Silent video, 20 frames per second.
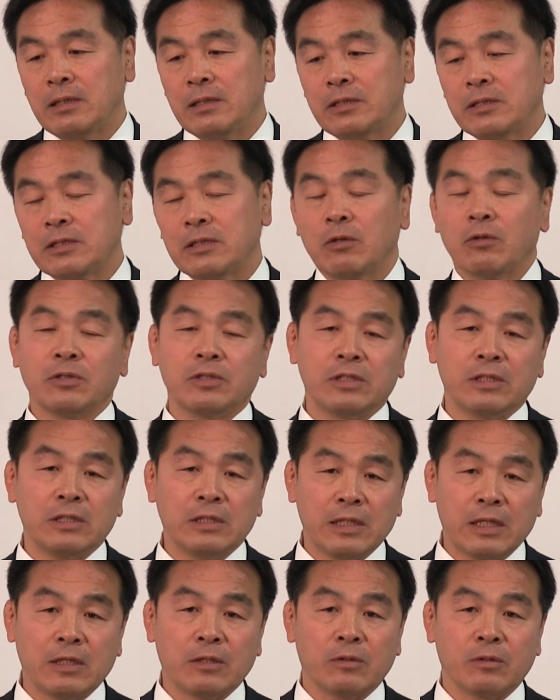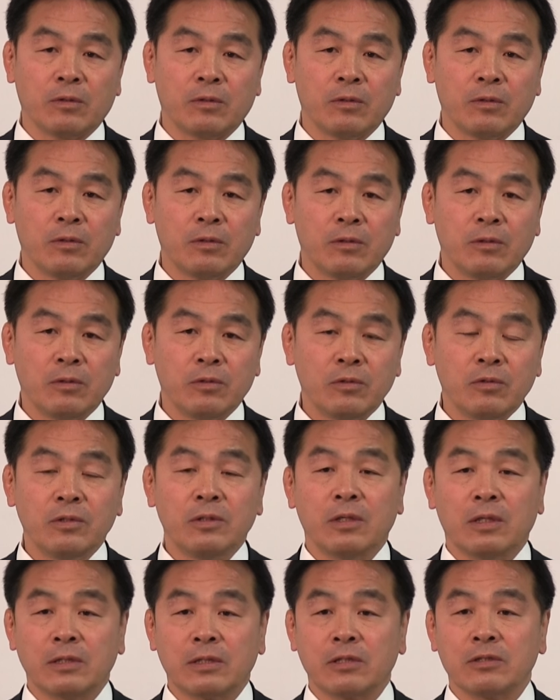知ってほしいなというふ
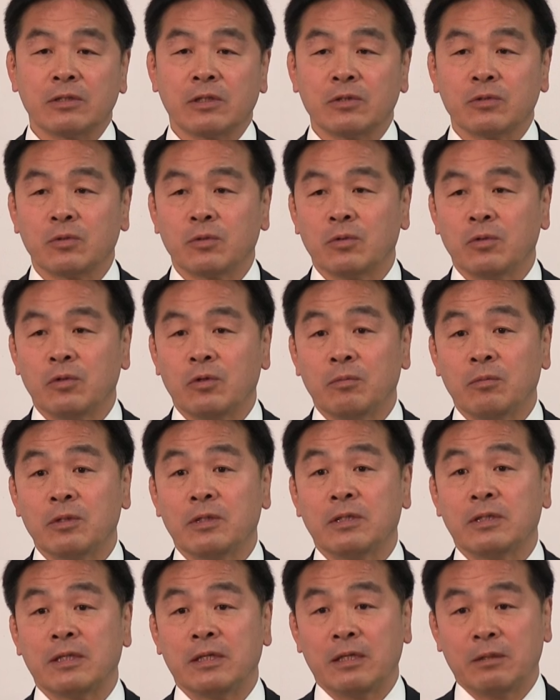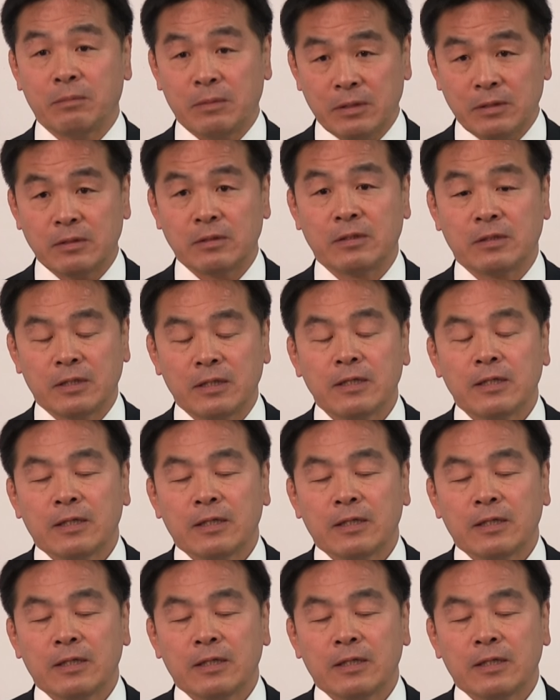うに私はそう思っています。